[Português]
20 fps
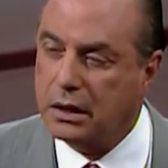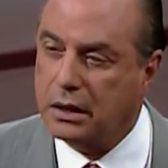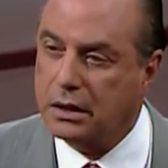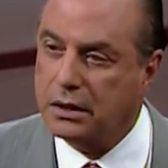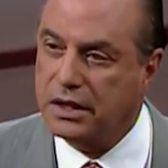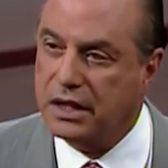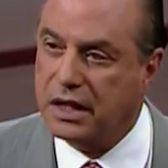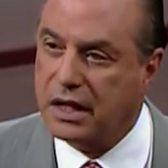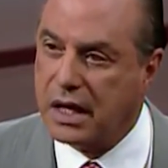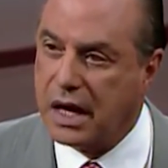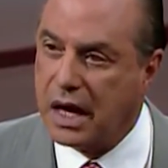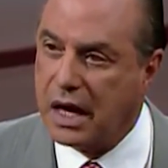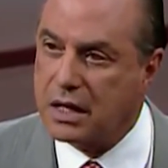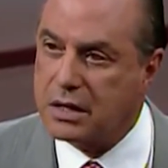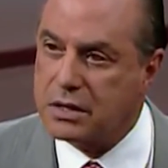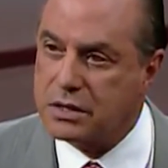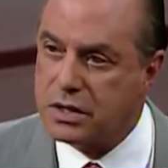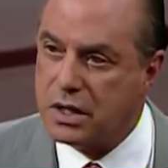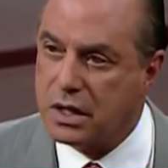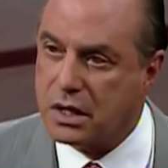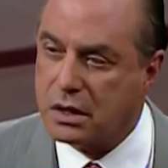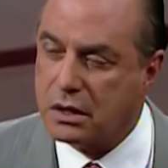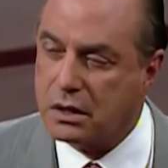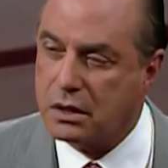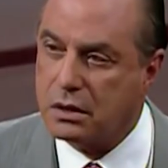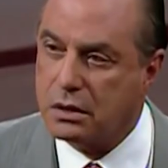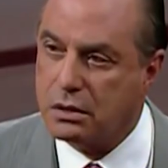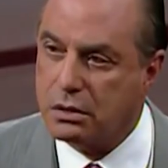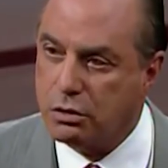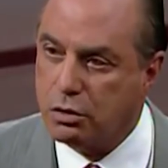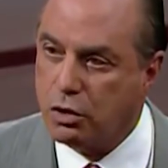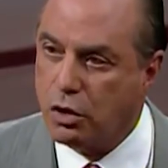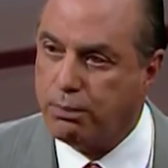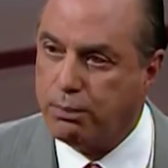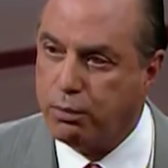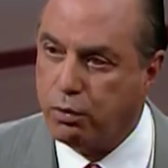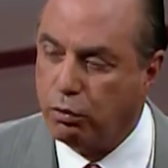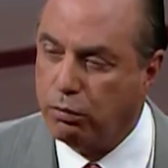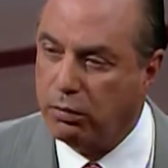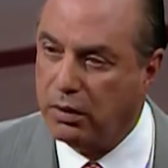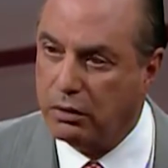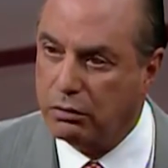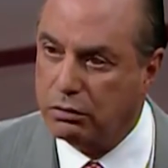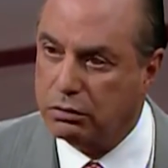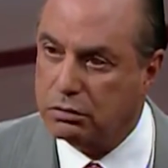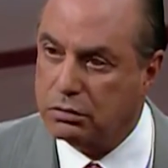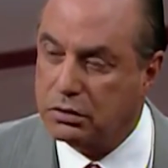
de câncer no pulmão.